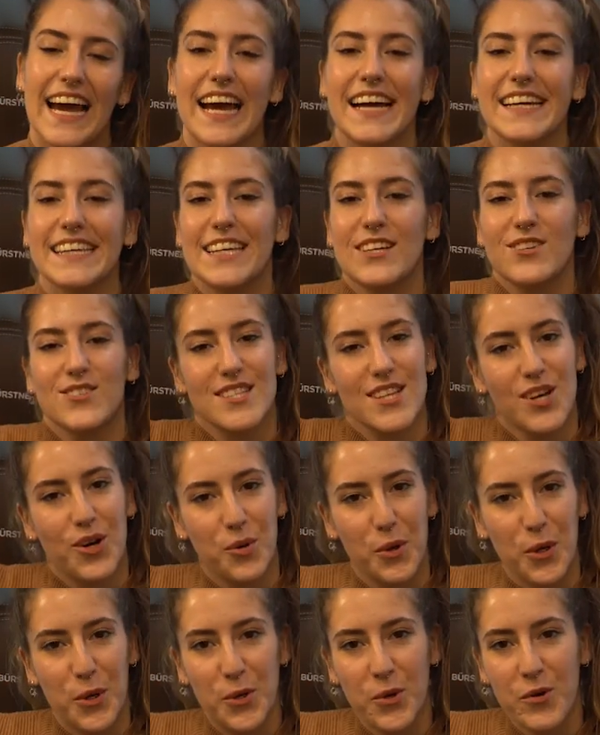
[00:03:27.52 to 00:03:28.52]
Aquí os
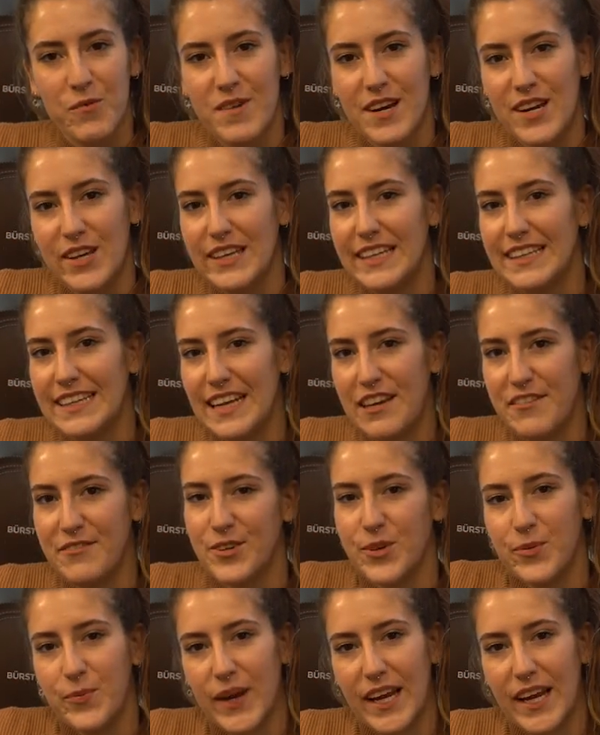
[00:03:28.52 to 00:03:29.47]
dejo el número de teléfono